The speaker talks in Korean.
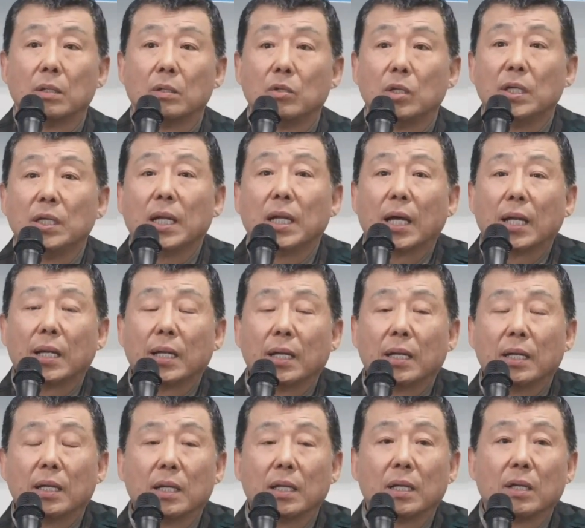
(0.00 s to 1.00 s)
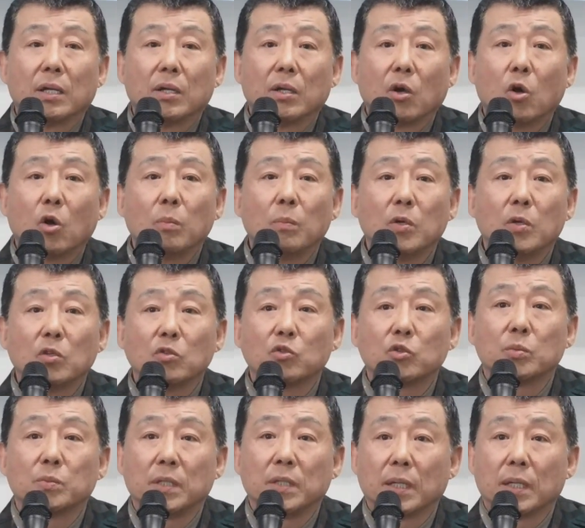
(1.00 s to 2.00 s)
이란의
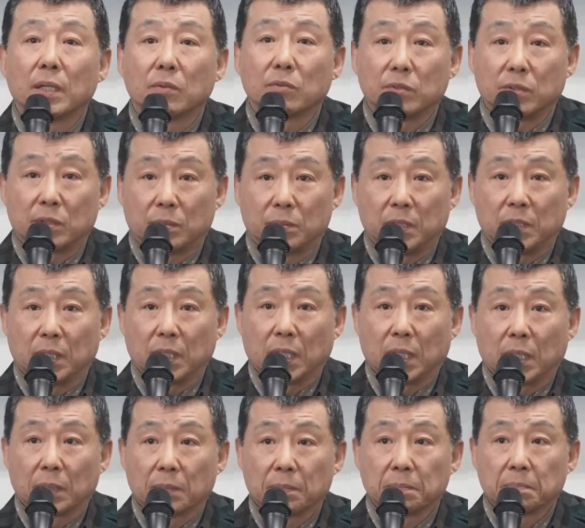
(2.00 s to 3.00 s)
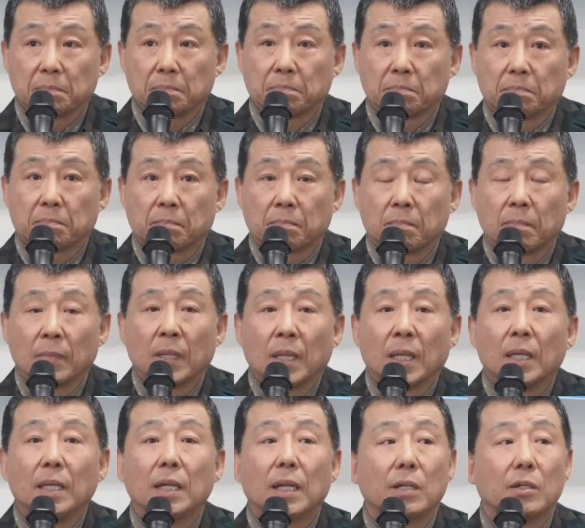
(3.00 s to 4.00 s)
혁명수비대라고 있습니다.
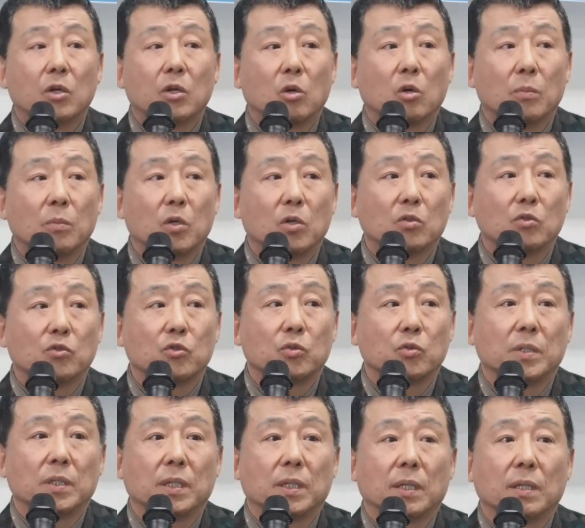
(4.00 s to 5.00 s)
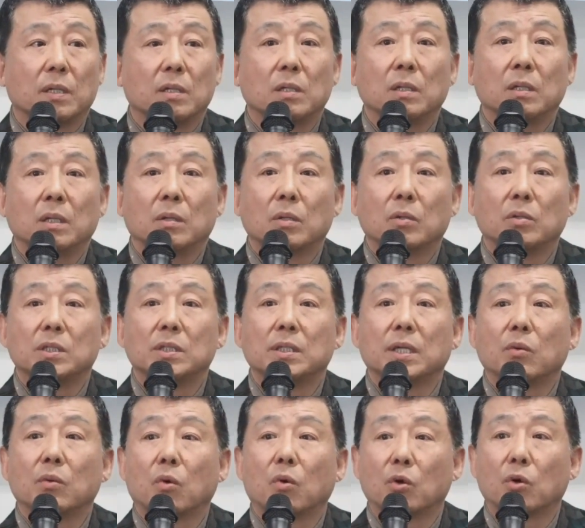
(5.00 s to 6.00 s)
이란 혁명수비대를
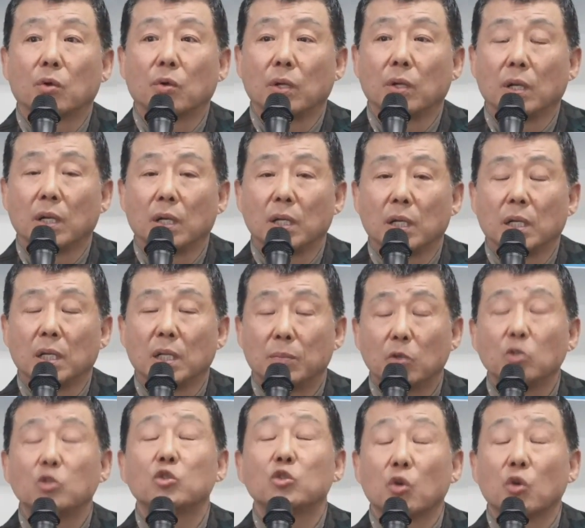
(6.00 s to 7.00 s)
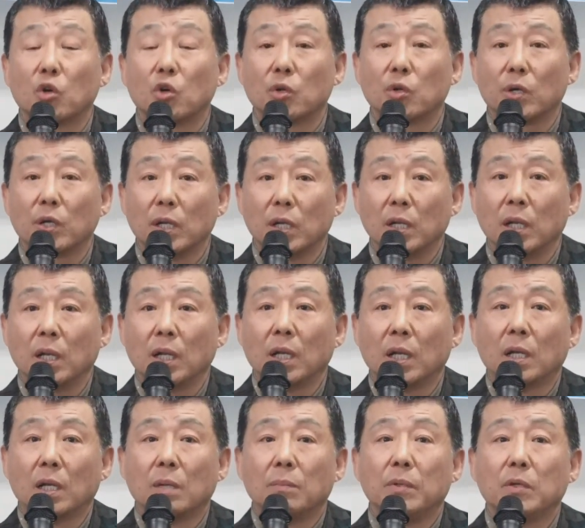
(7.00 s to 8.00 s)
지난 월요일, 이번 주 월요일
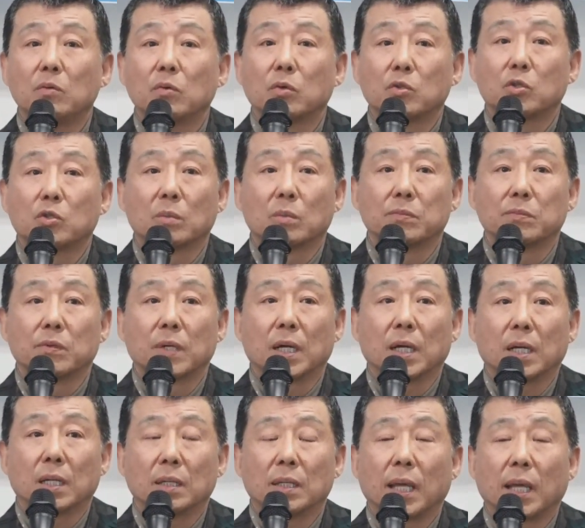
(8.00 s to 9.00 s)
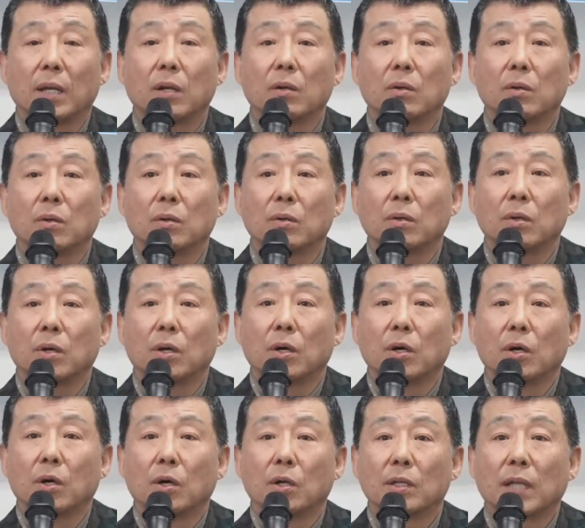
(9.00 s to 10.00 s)
미국 정부가 테러
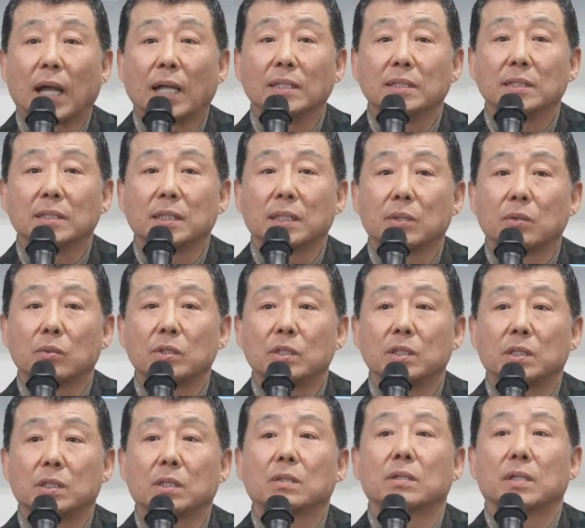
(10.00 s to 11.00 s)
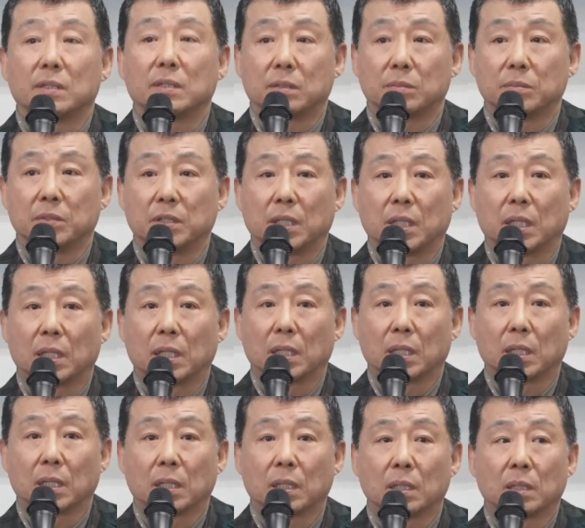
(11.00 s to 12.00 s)
단체로 지정을 했습니다.
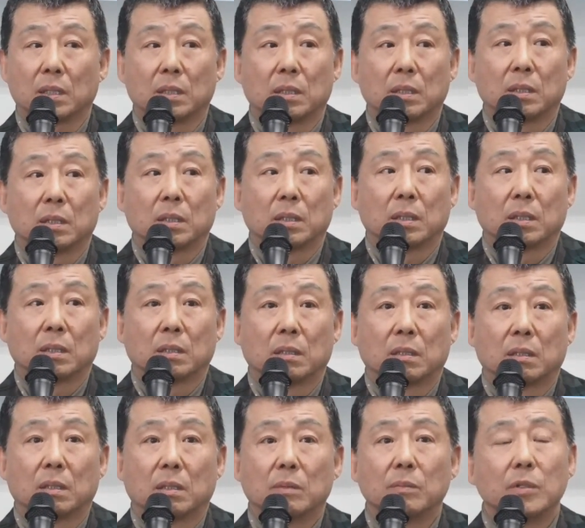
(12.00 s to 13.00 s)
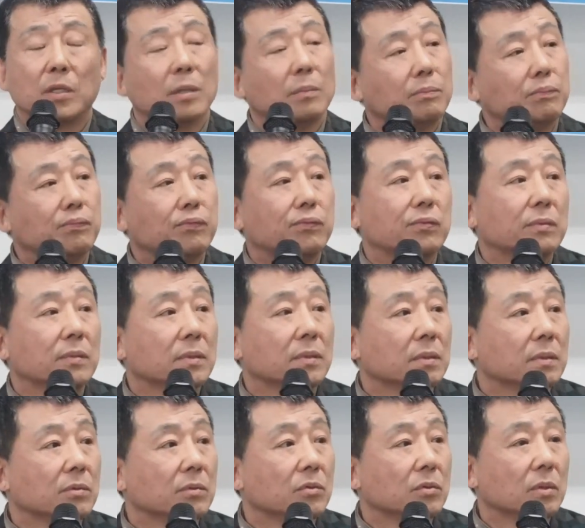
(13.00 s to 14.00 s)
그럼 이게
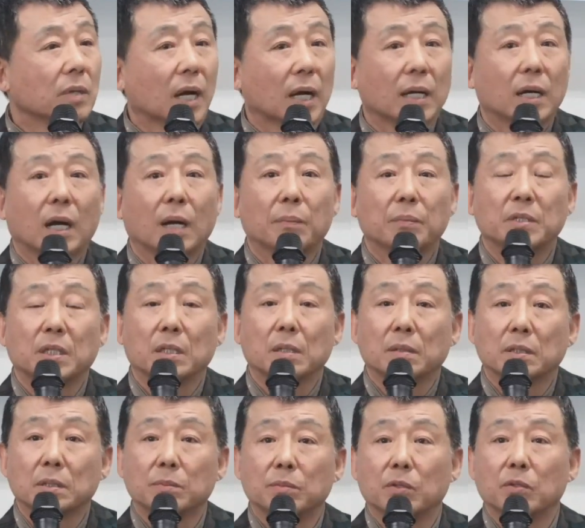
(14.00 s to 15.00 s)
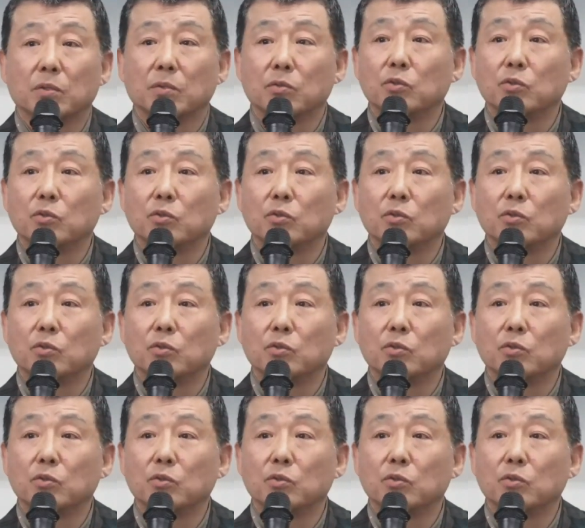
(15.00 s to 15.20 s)
무슨 아까 제가 말씀드렸던